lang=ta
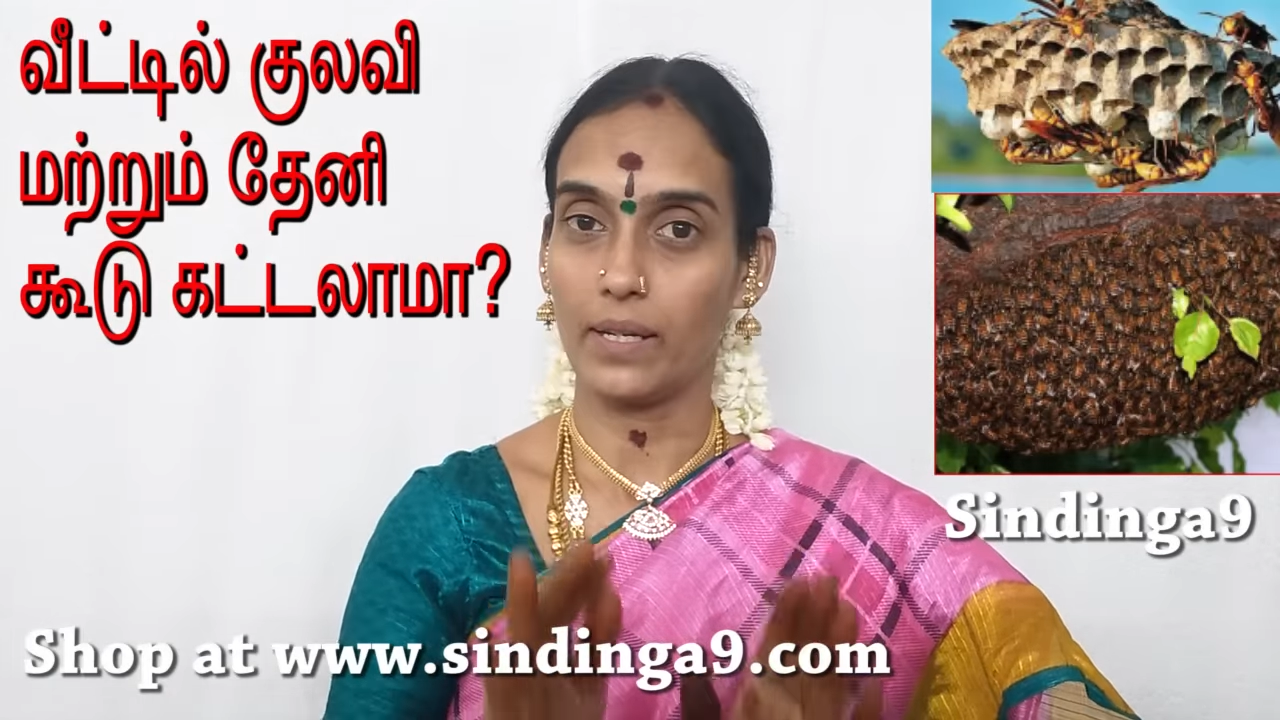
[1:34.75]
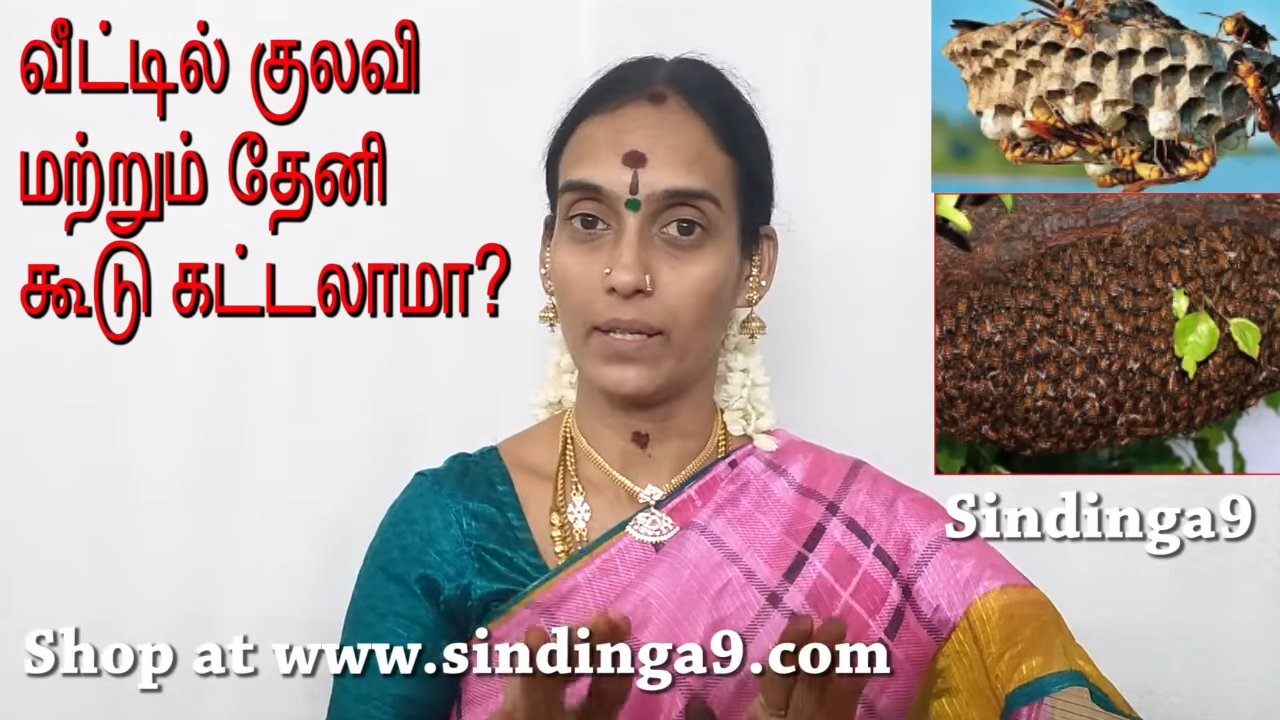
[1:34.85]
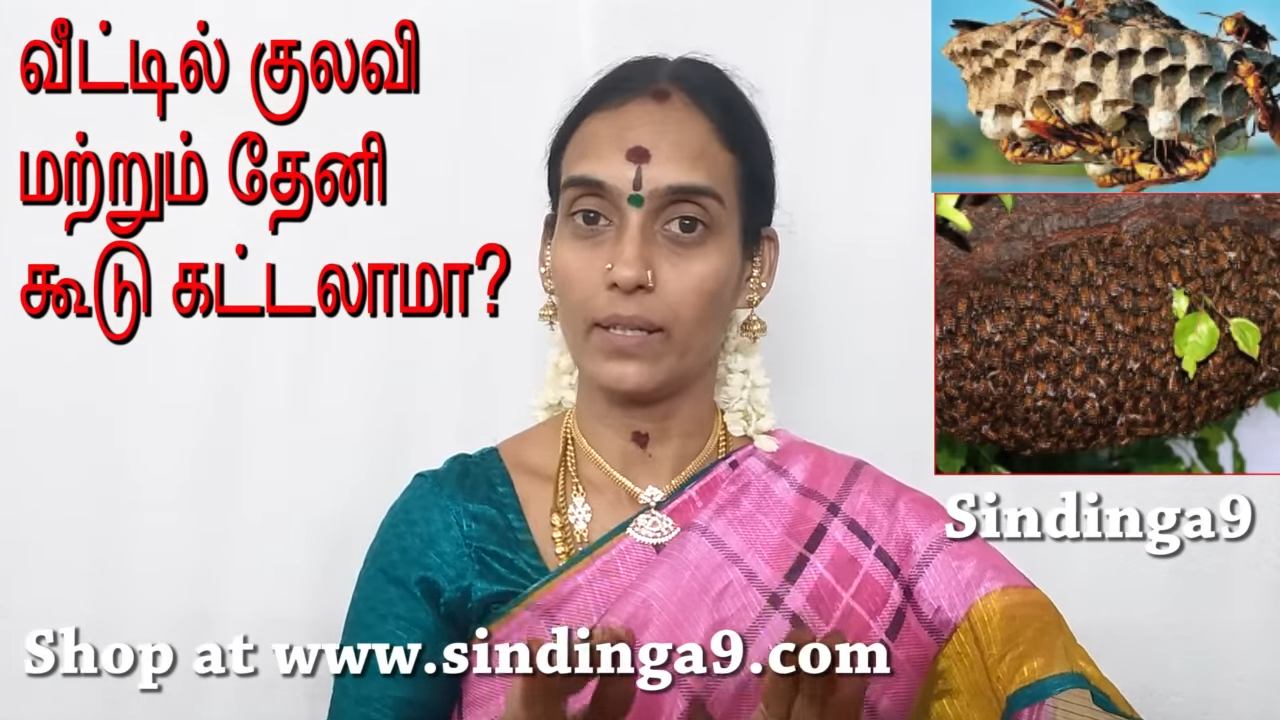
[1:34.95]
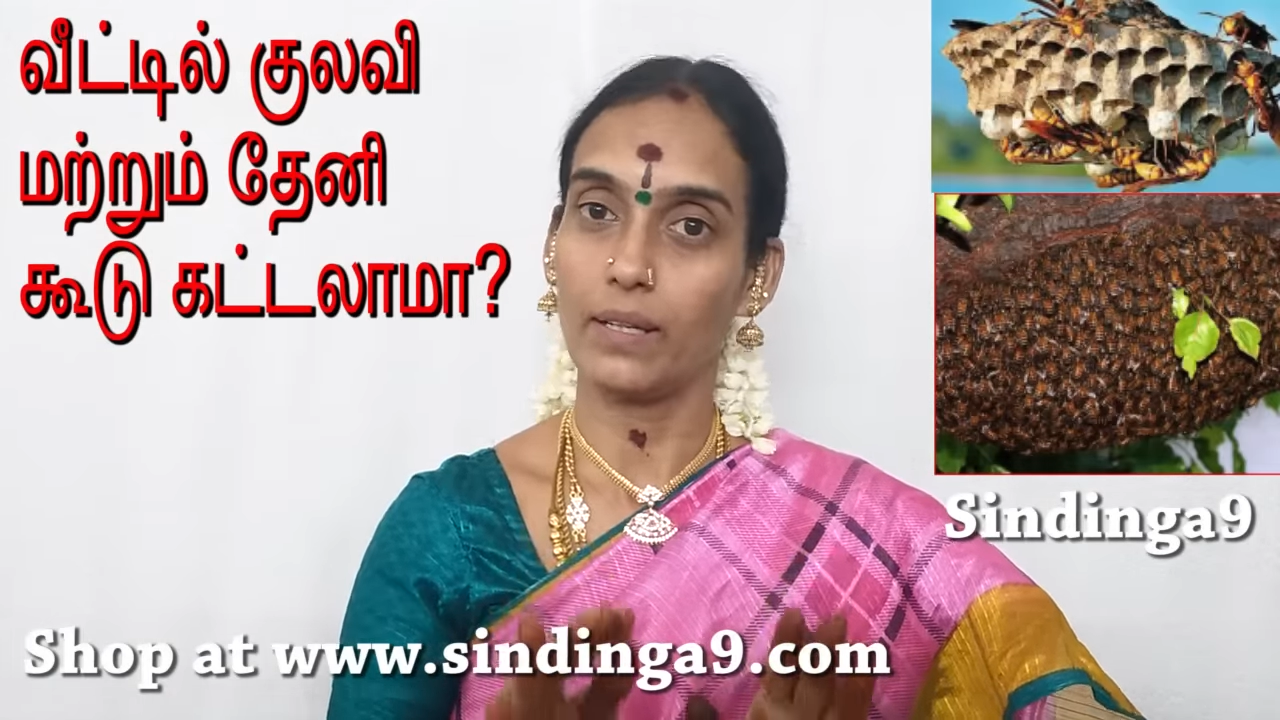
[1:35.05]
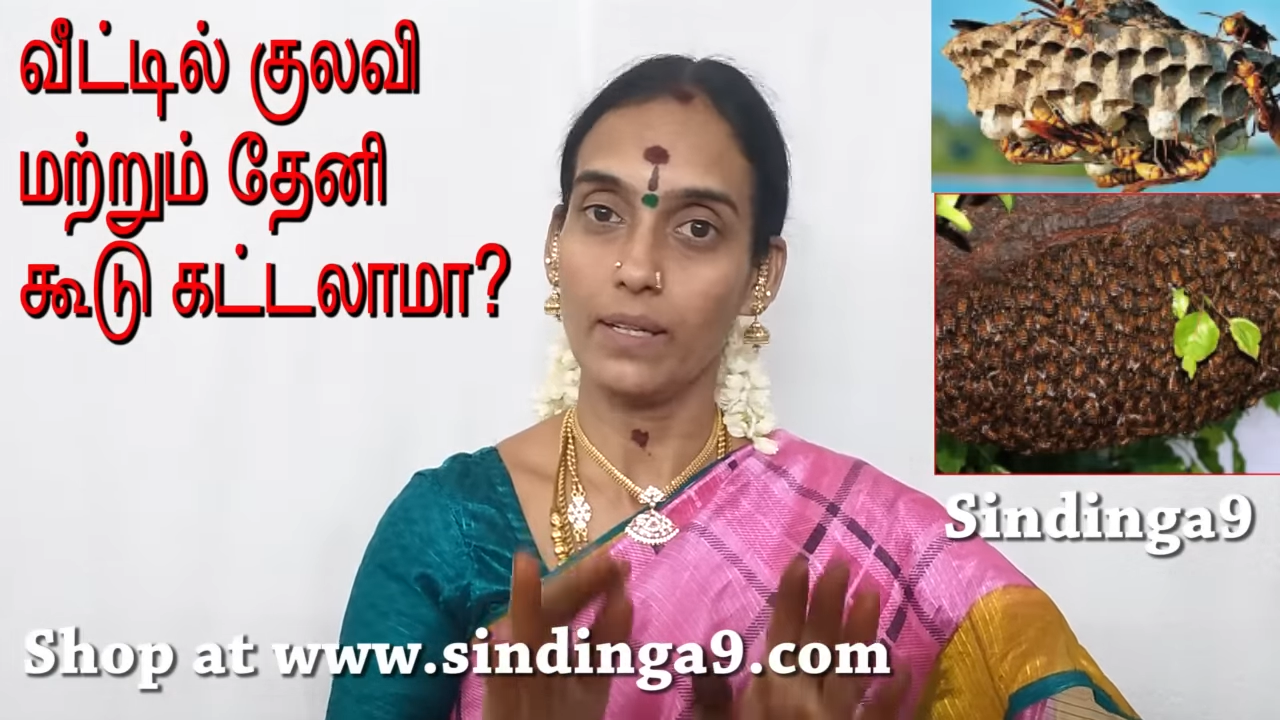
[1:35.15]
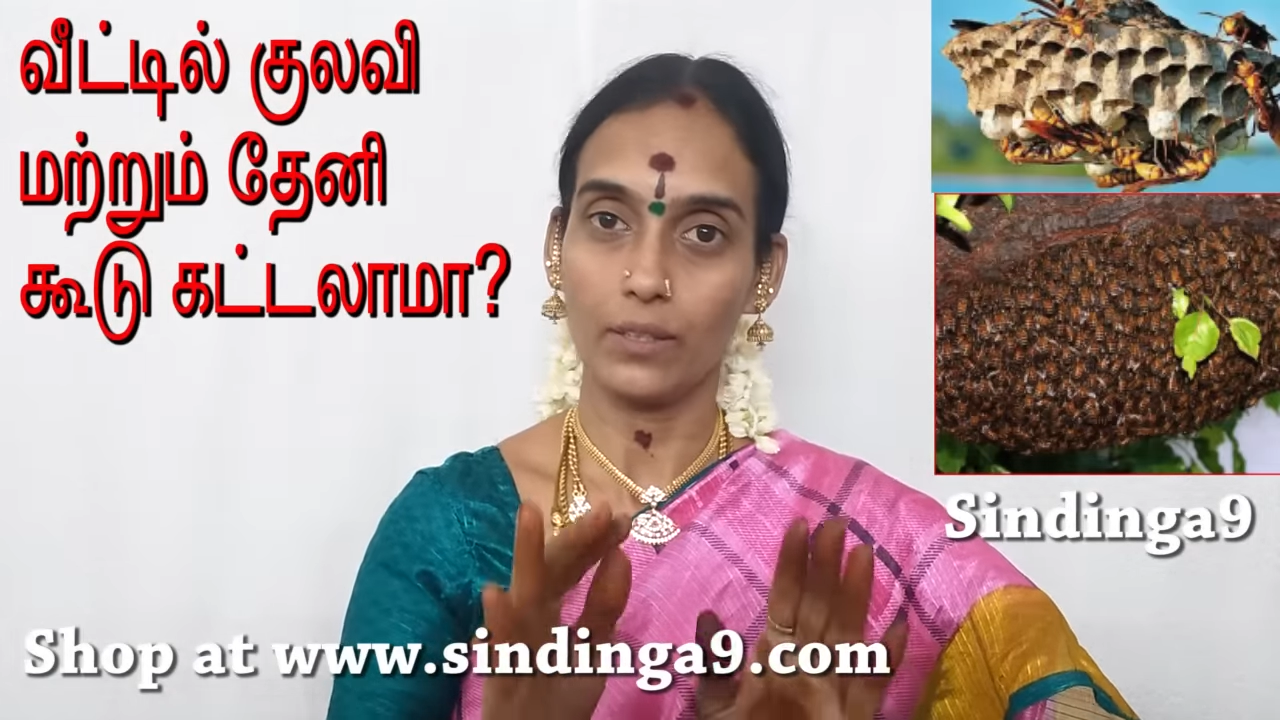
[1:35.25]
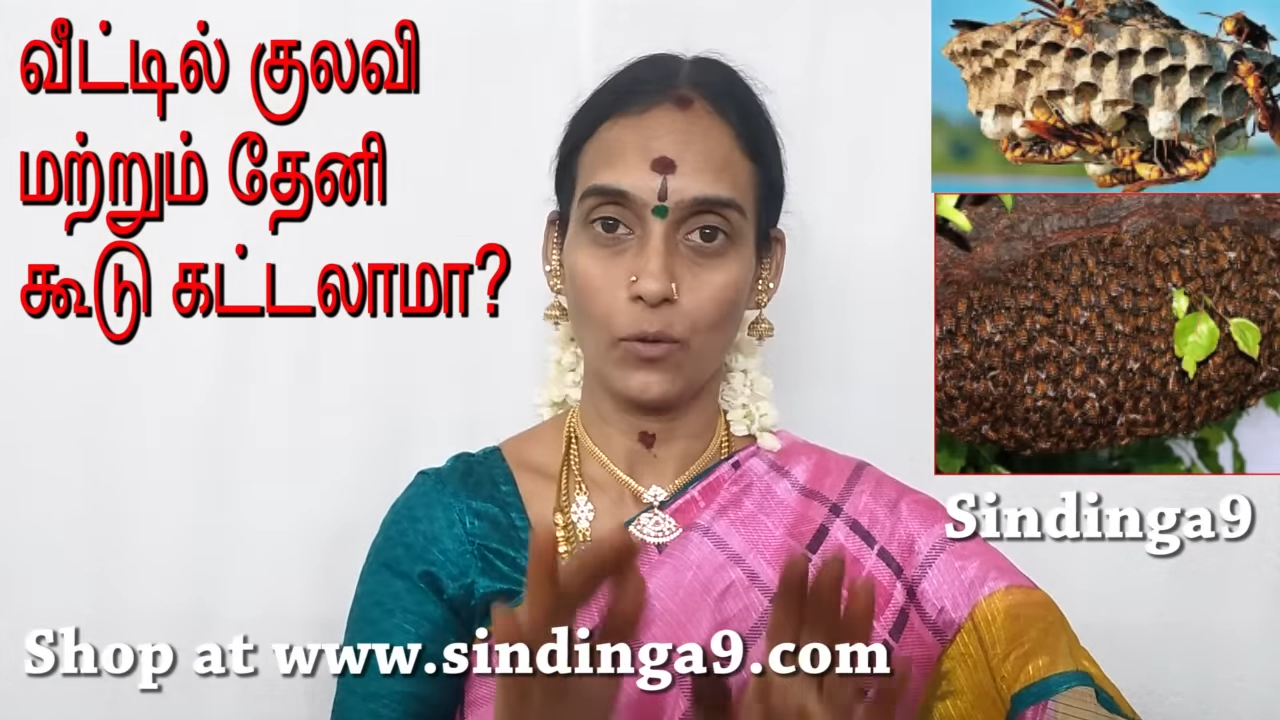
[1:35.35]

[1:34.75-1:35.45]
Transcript: இடங்களில் அந்த